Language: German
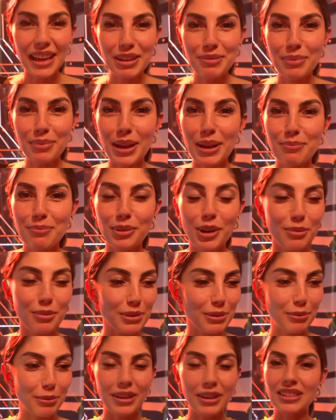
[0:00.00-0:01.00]
bei Promi
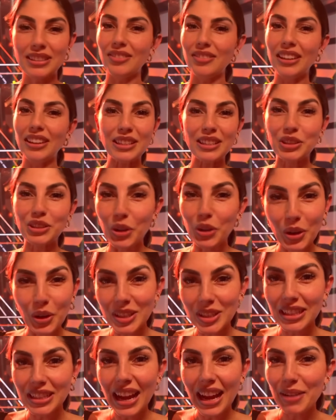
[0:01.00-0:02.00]
Big Brother war das
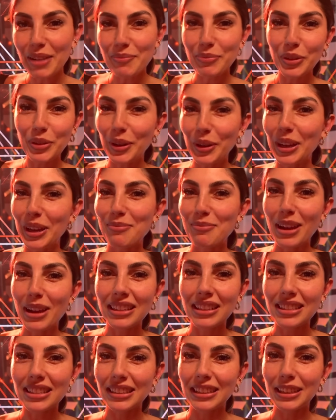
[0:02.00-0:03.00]
größte Abenteuer
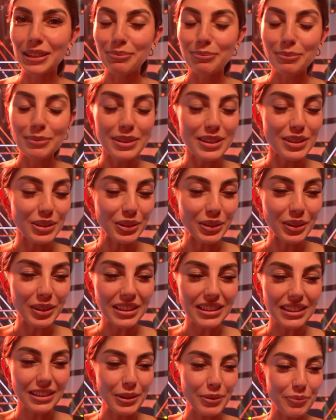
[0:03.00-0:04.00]
meines Lebens
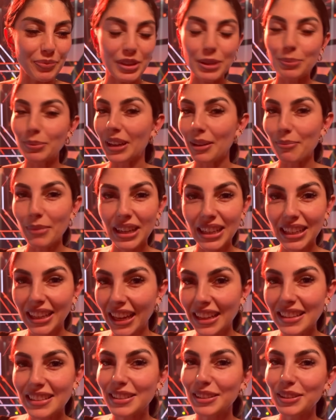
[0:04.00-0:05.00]
und ähm, ich bin an meine
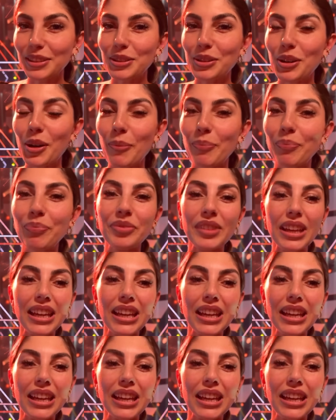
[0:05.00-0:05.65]
Grenzen gekommen.